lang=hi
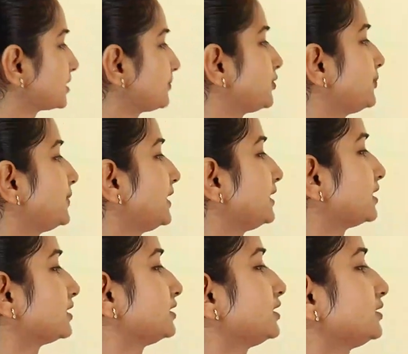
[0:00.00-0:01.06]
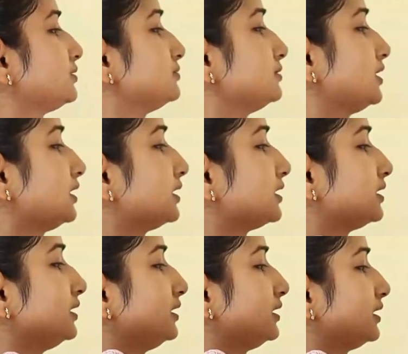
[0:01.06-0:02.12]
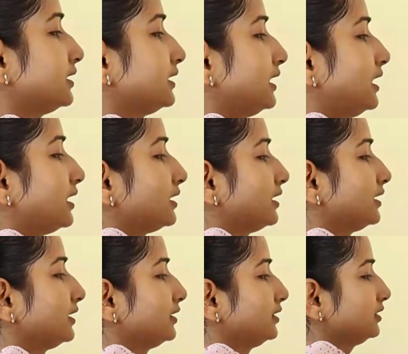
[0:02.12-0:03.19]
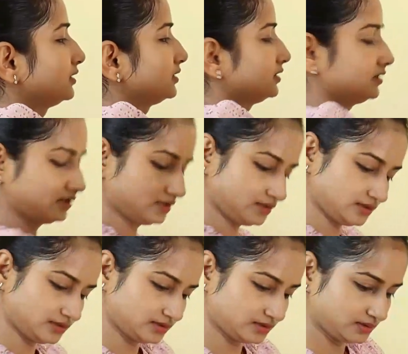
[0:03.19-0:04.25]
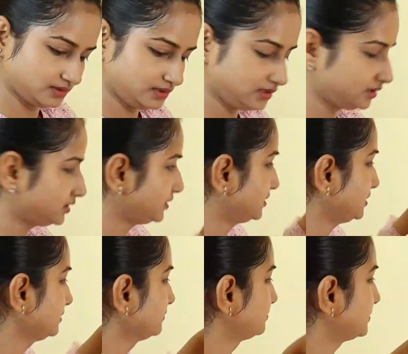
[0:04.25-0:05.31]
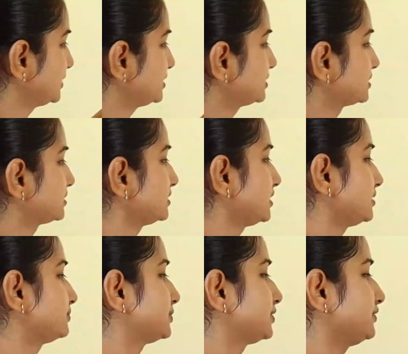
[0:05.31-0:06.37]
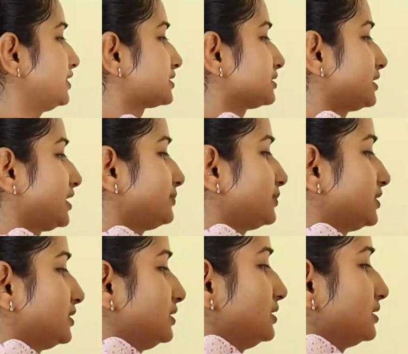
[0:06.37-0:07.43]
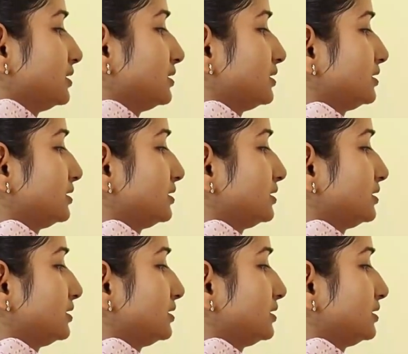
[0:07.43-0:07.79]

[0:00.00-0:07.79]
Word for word: सबको पिन करते हुए लेकर के आना है नीचे के प्रिंसेस लाइन पर वेस्ट लाइन पर ठीक